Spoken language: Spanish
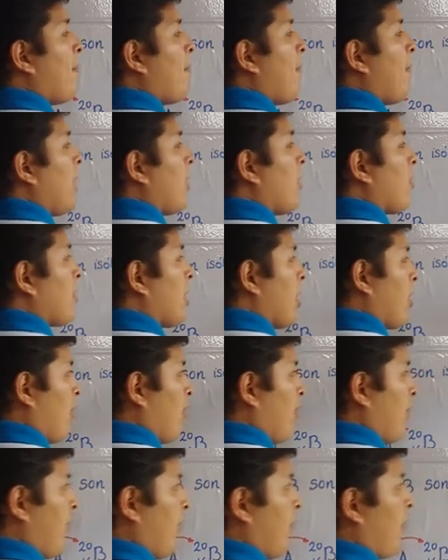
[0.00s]
menos
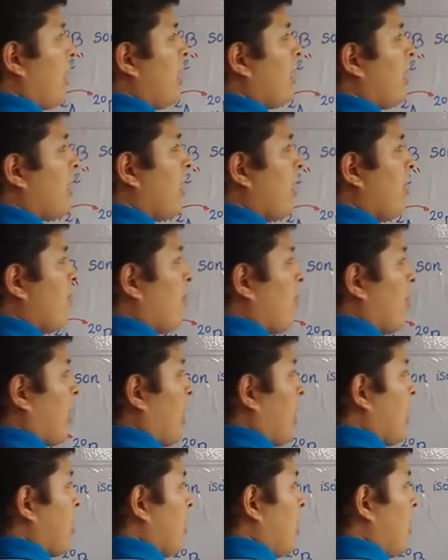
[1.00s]
saco para afuera,
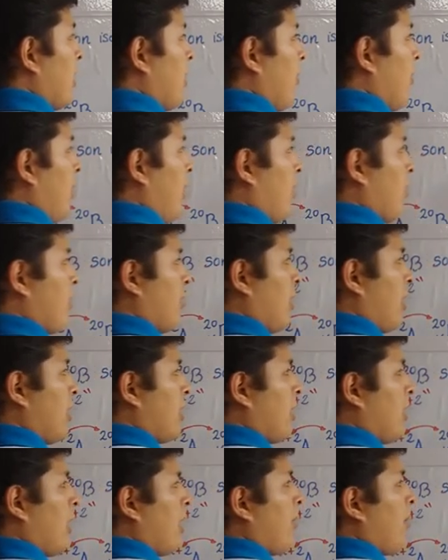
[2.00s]
porque este tiene menos y
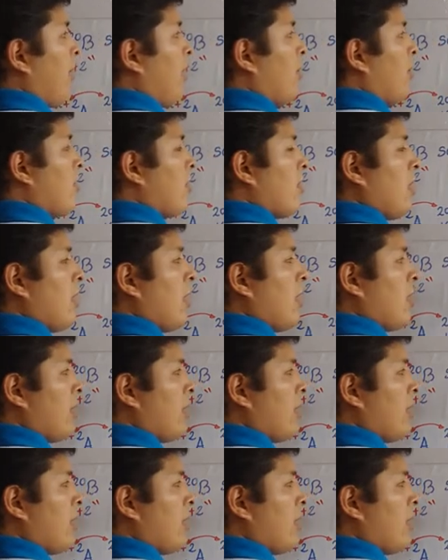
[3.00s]
este tiene menos,